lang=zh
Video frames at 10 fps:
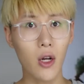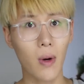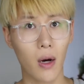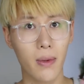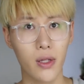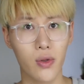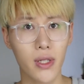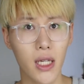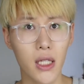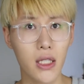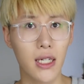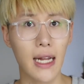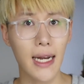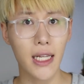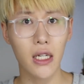宝宝们，昨天克
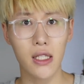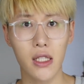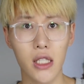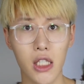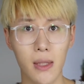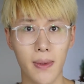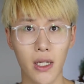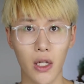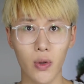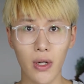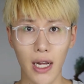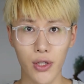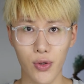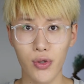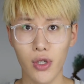莱丽更新了一个视频，很多人来
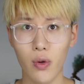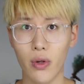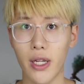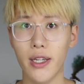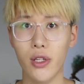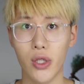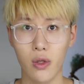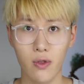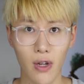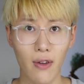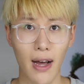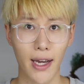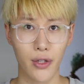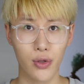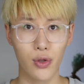纠正我的一个使用方法，
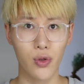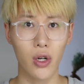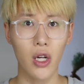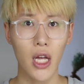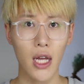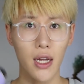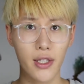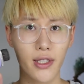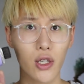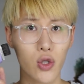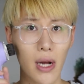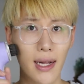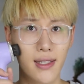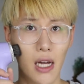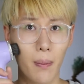也就是说，这个刷
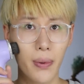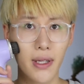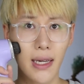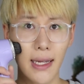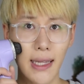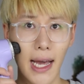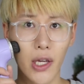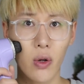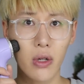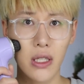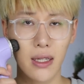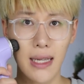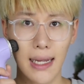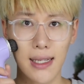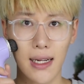子啊不应该太用力的
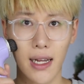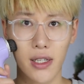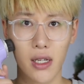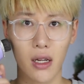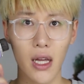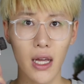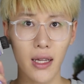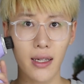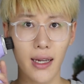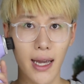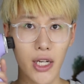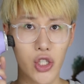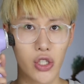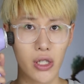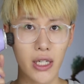压在脸上，应该
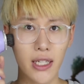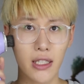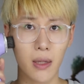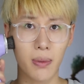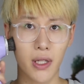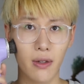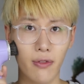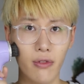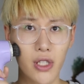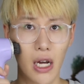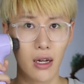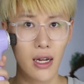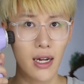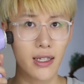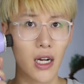直立你的皮肤上，
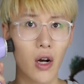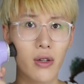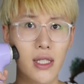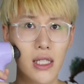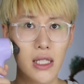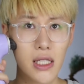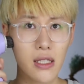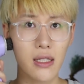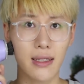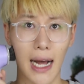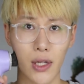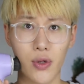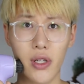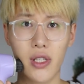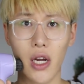然后轻轻的打
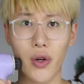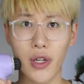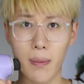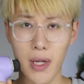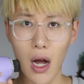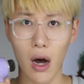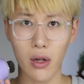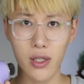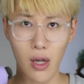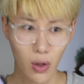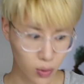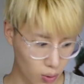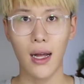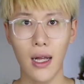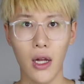圈，这样有一个比较好的效果。
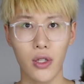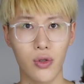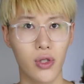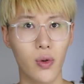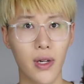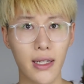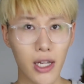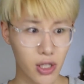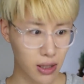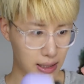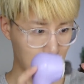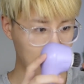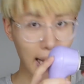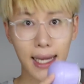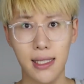就是我刚才试了一下，
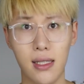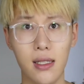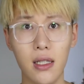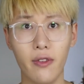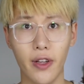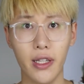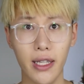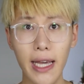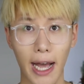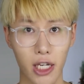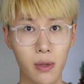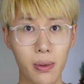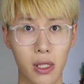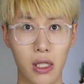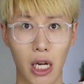太稀的粉底液还是不
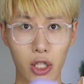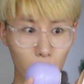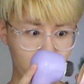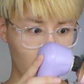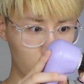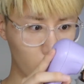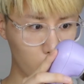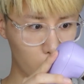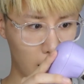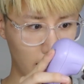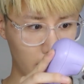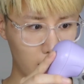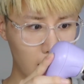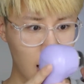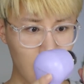行，还是有比较重的刷痕，
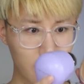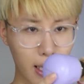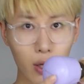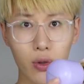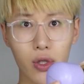应该用这